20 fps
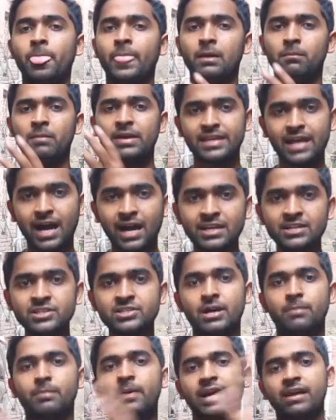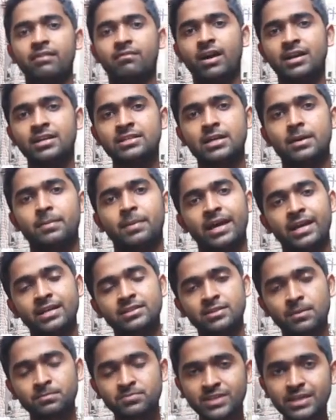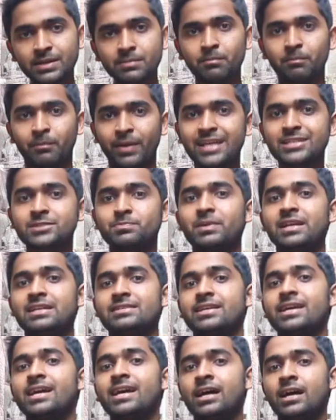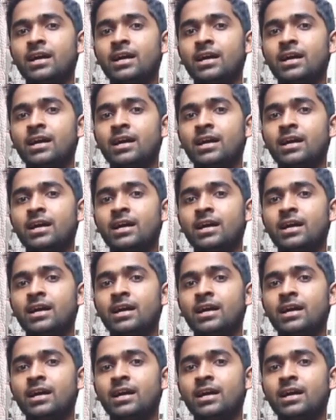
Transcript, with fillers: मैं यहाँ नहीं जा पाया वहाँ नहीं जा पाया सबसे बेस्ट प्लेस है